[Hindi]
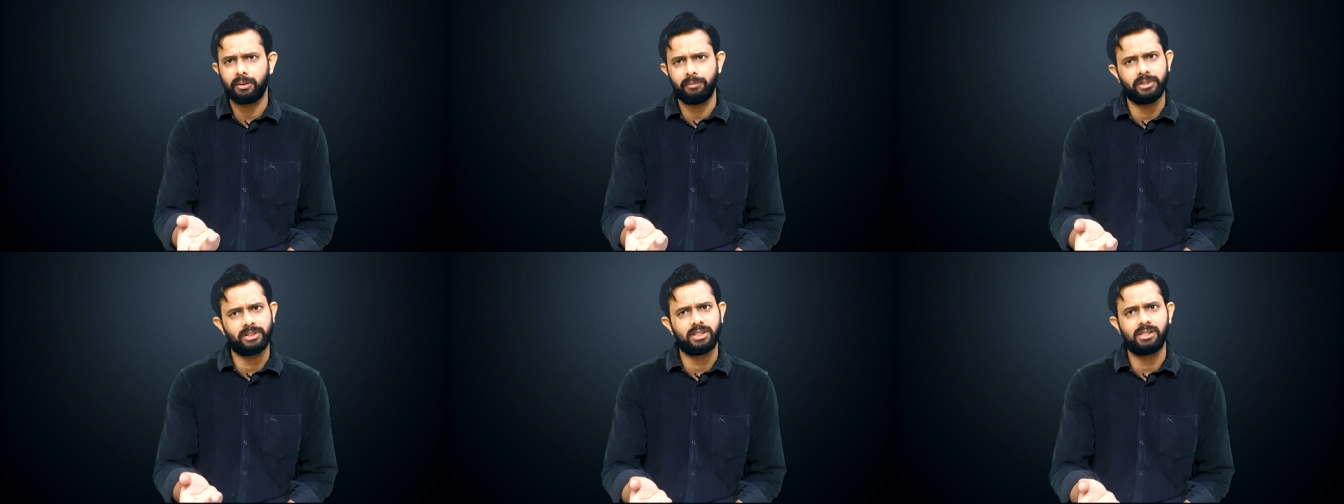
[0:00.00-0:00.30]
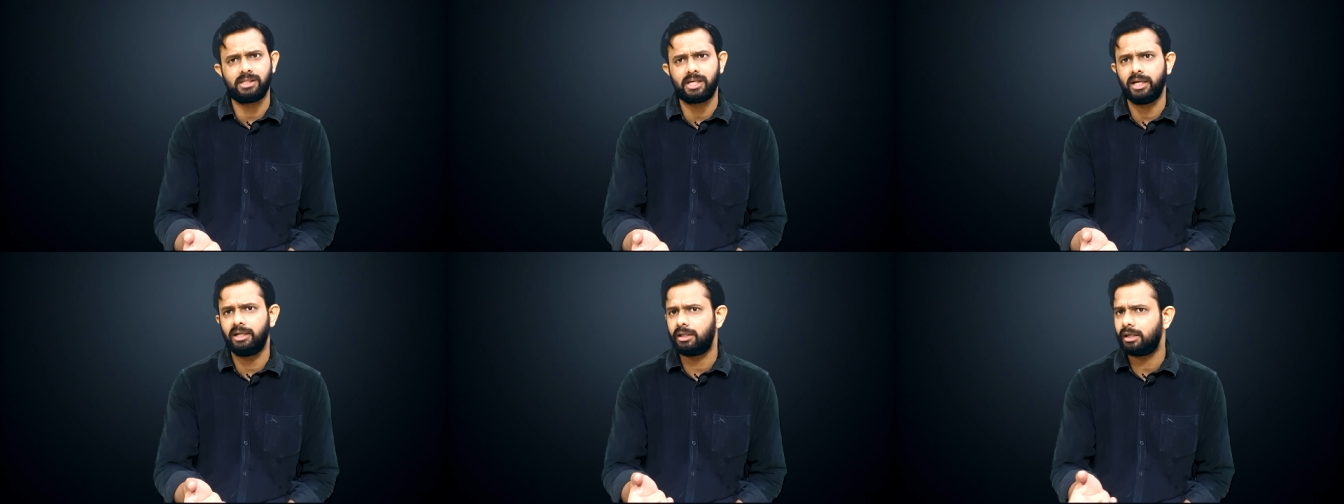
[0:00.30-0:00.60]

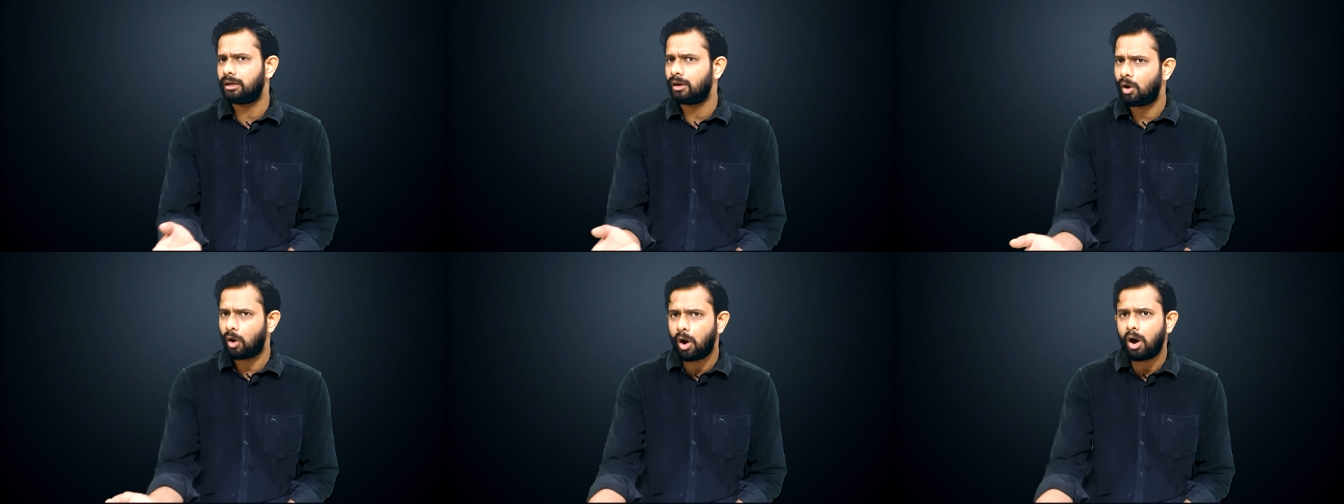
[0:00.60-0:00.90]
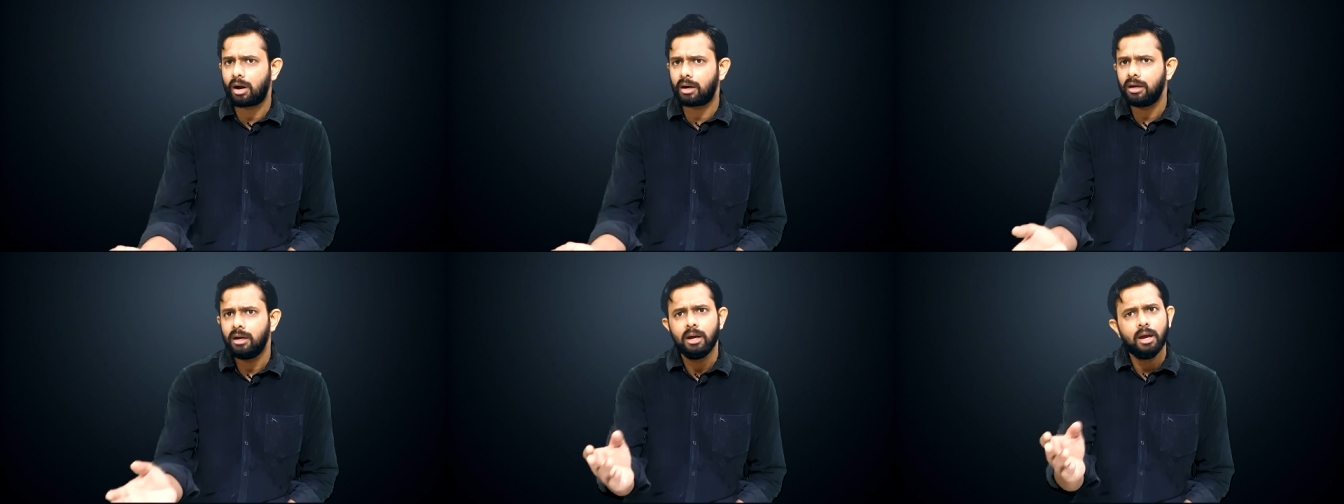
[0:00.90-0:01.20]
क्रिमेशन सेंटर
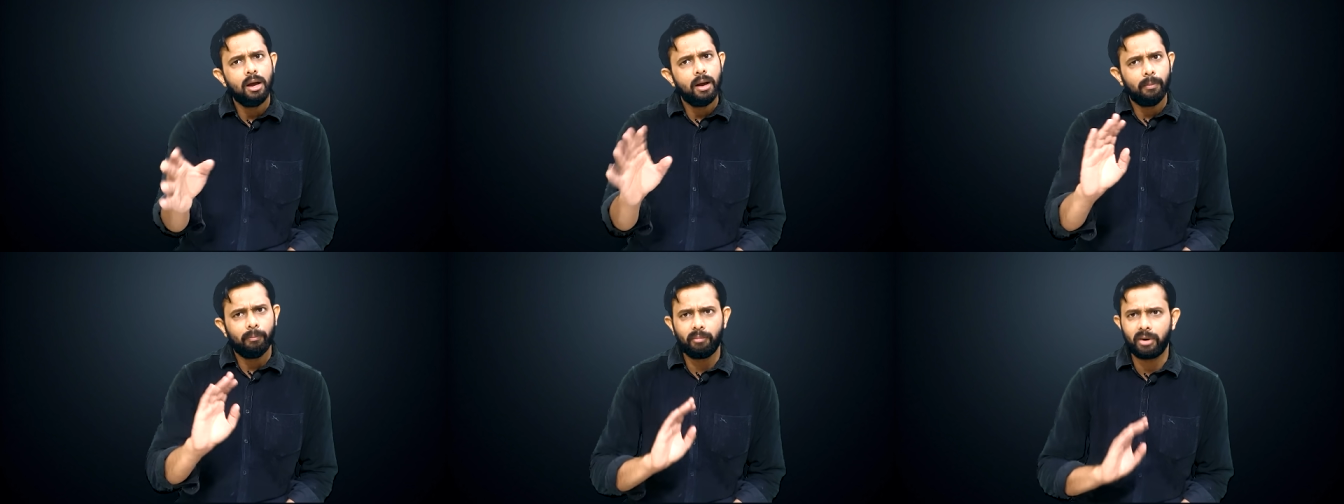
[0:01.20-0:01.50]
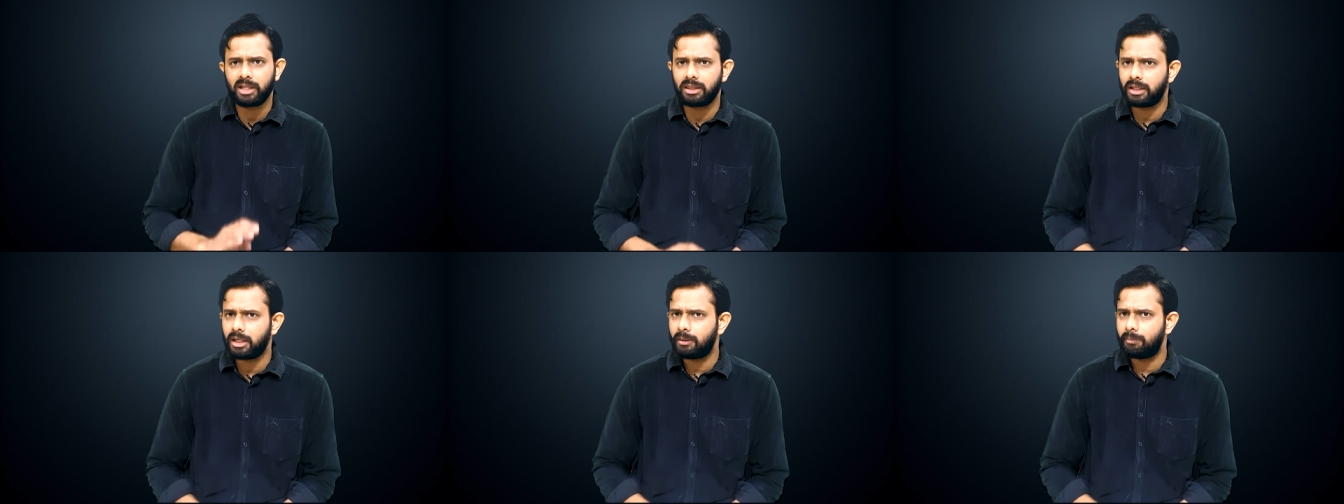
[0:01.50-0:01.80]
और
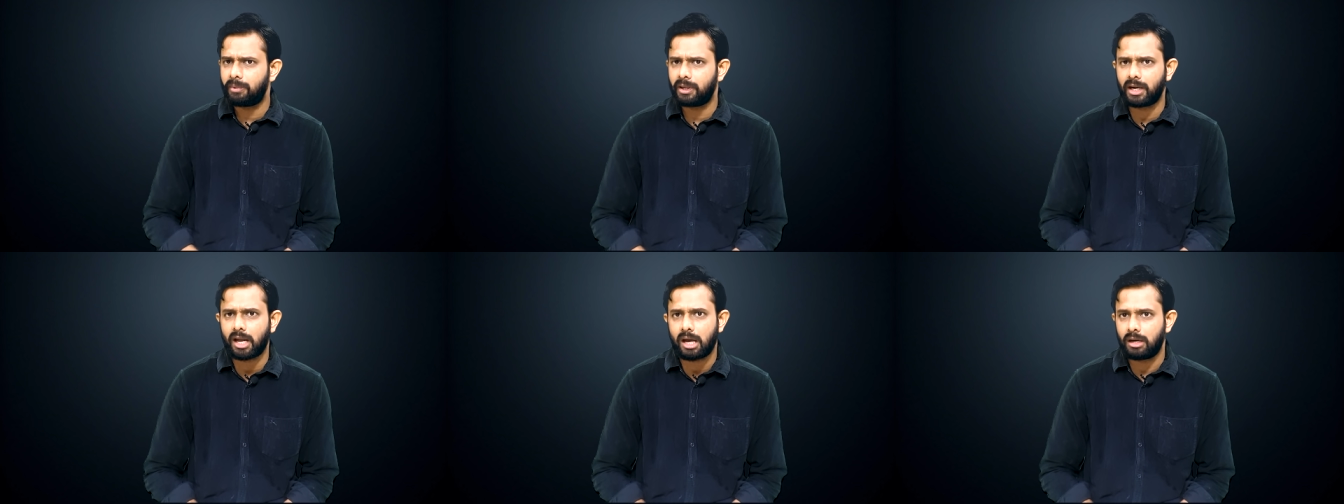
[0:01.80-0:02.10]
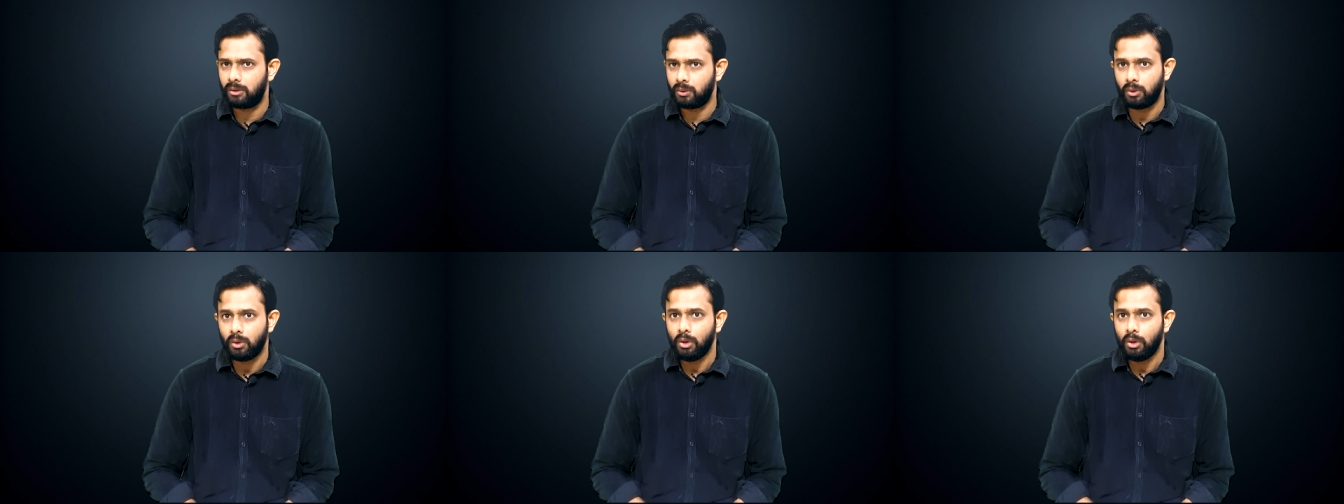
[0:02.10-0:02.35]
मंदिर बना लो